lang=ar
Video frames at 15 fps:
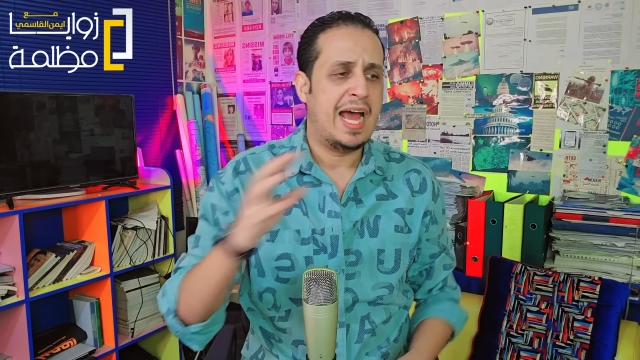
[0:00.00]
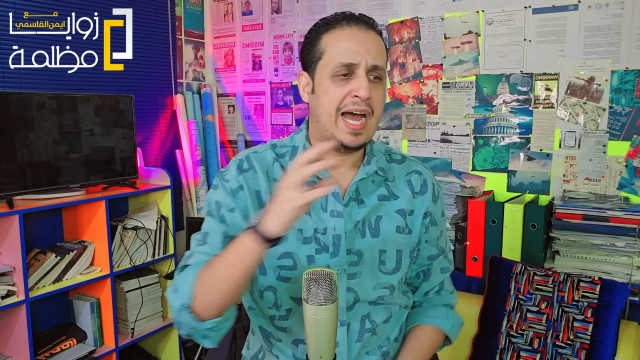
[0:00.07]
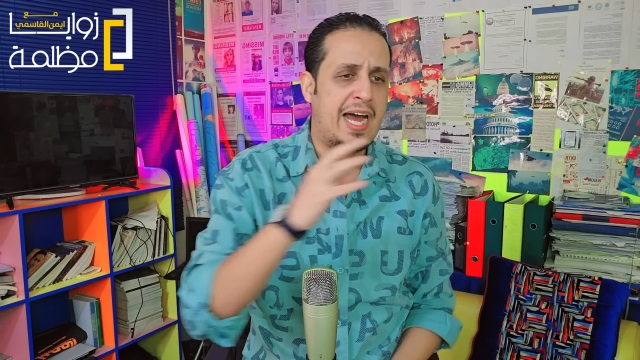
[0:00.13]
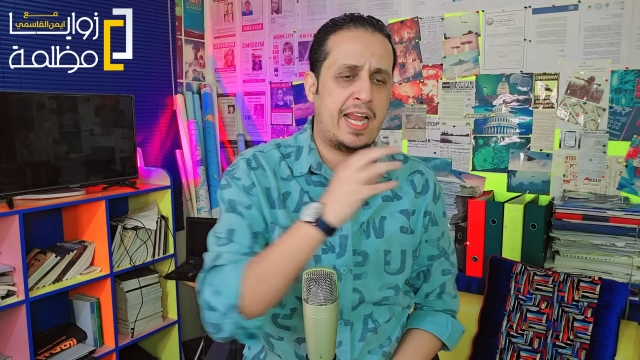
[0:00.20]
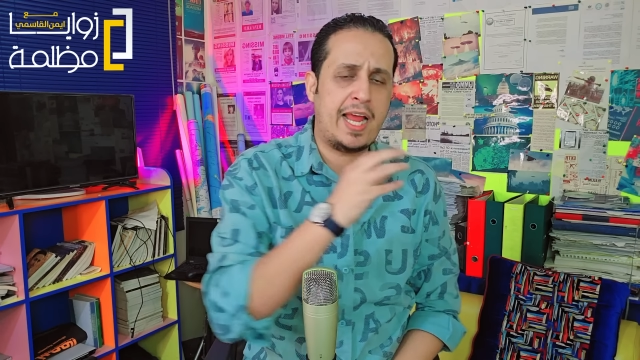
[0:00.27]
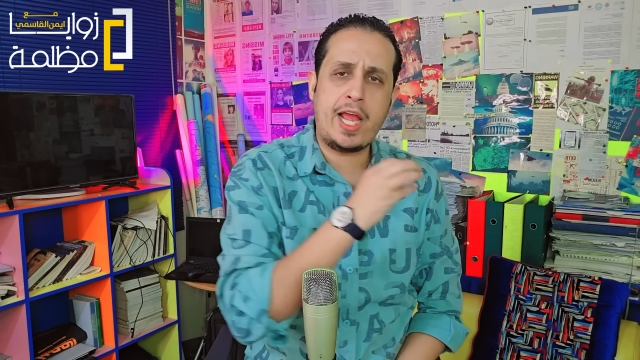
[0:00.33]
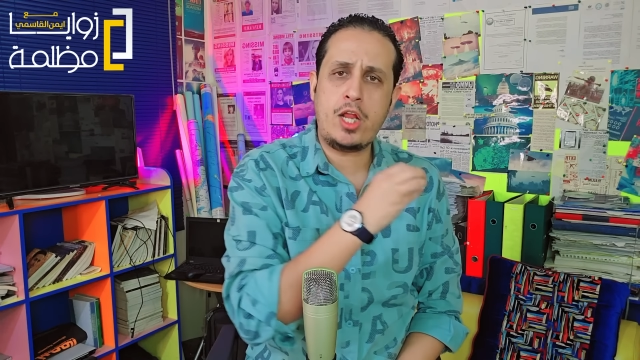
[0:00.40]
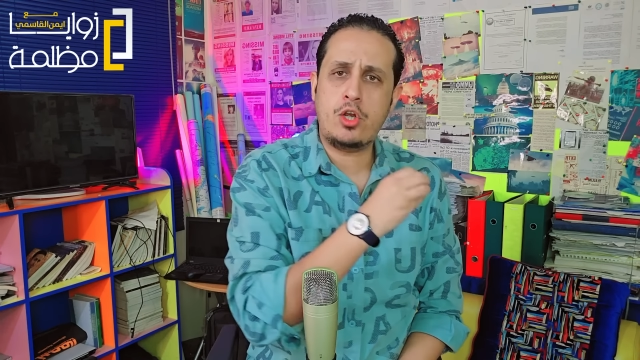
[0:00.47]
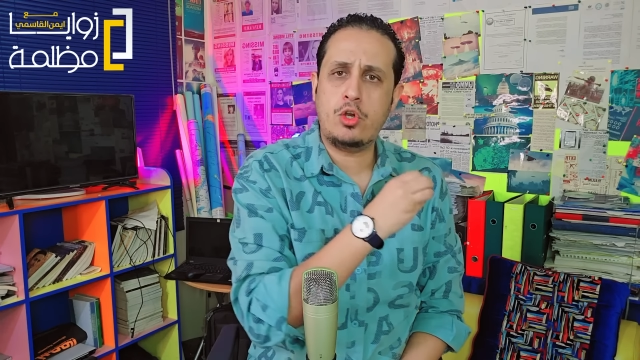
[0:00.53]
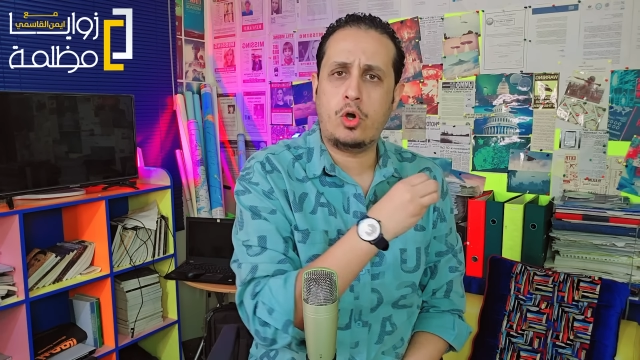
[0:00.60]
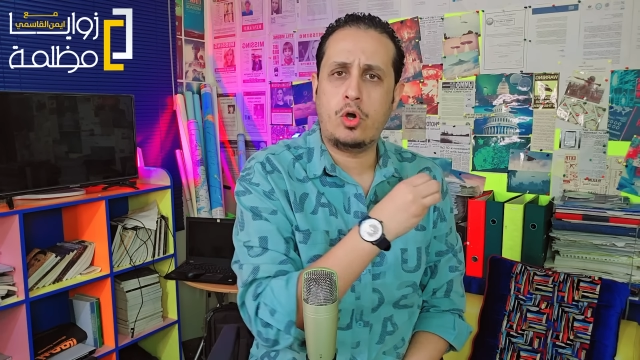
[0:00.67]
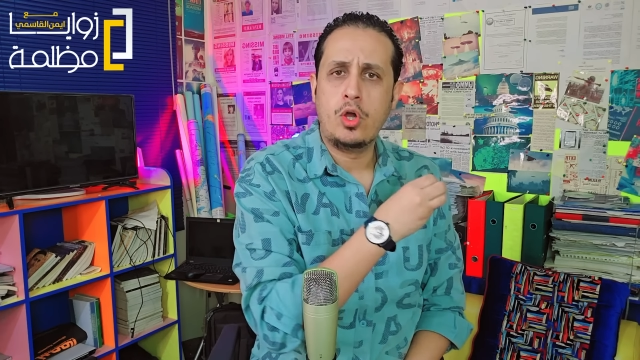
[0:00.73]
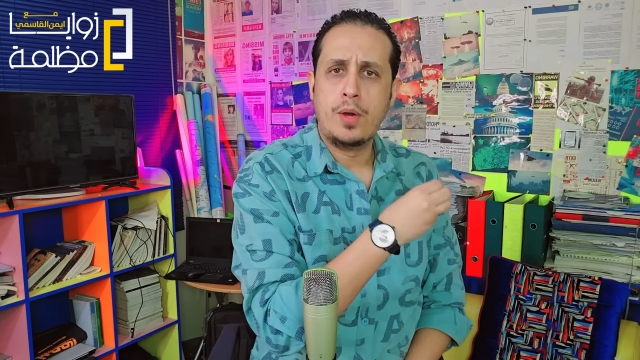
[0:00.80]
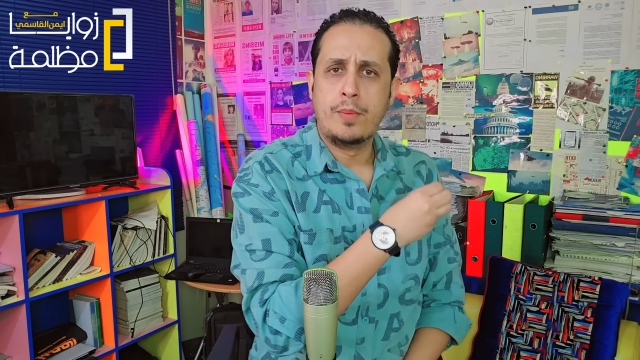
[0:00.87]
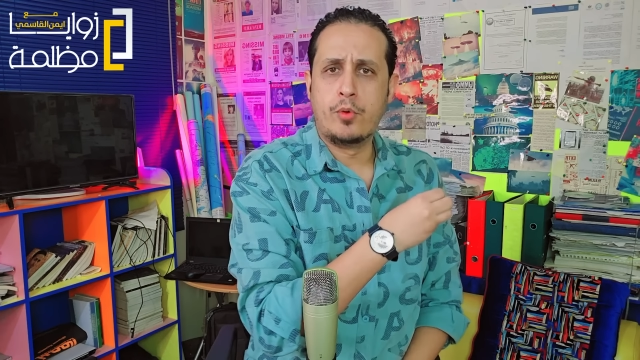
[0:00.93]
على
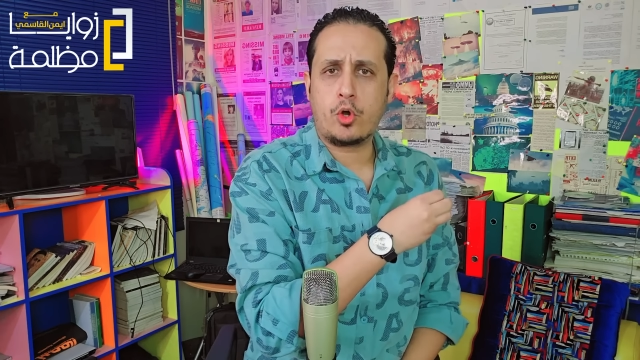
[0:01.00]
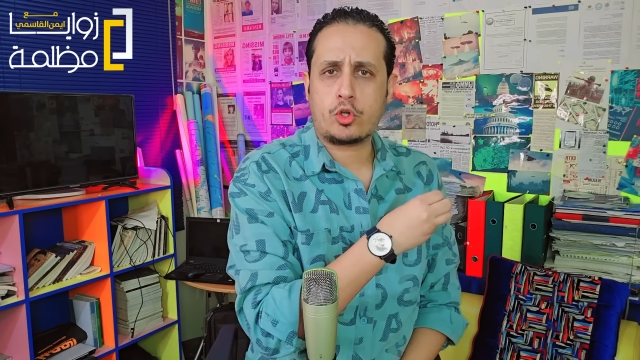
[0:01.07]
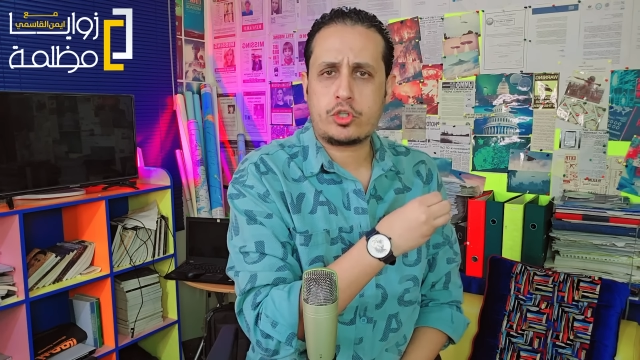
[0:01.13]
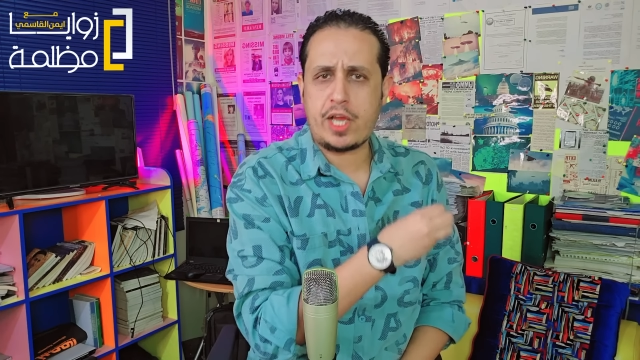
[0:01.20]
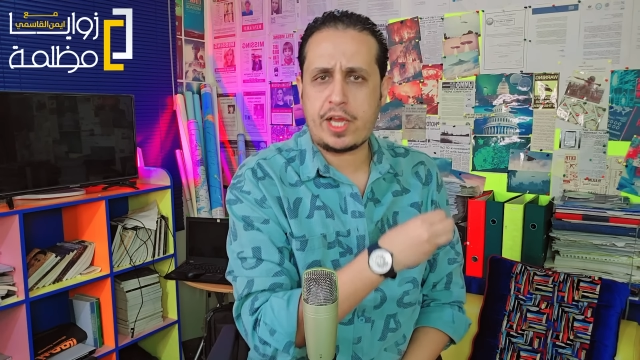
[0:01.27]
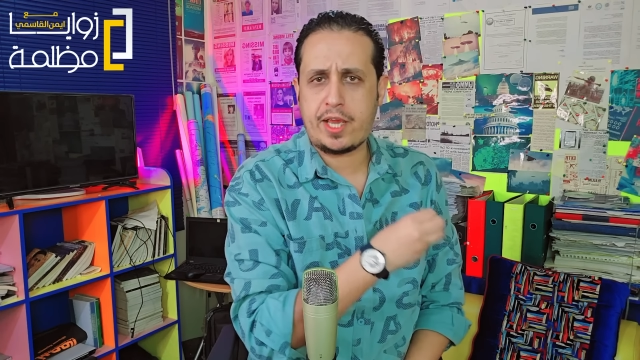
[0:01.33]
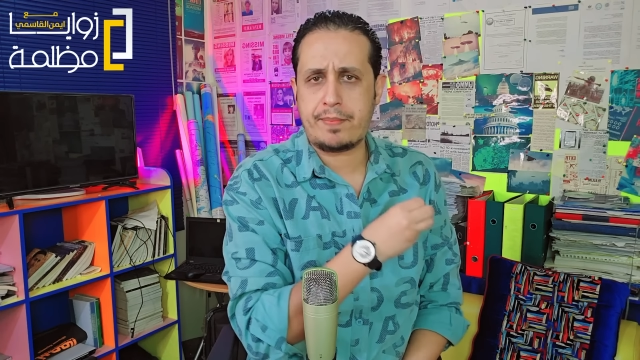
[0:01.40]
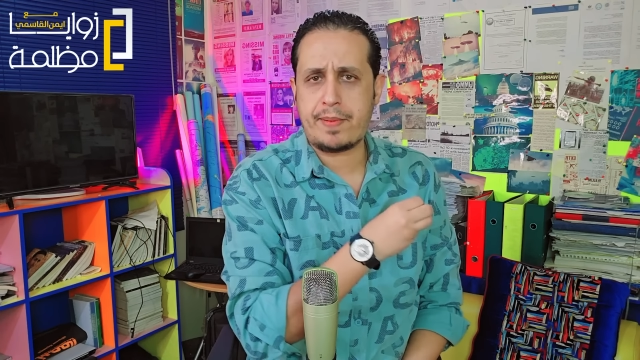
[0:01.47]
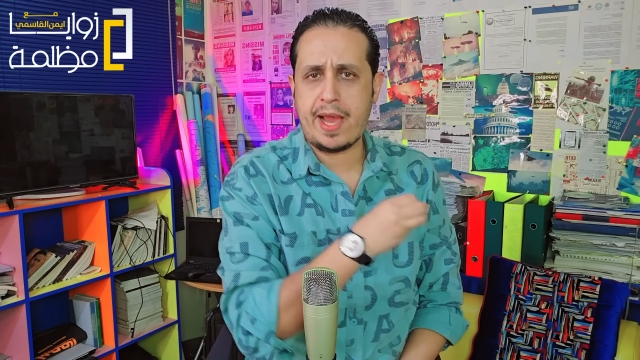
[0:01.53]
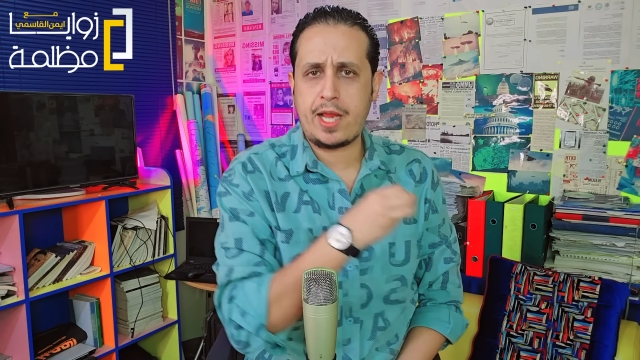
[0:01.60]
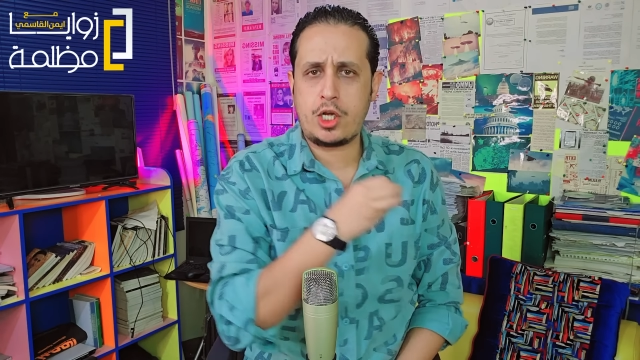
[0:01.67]
أنه مرتكب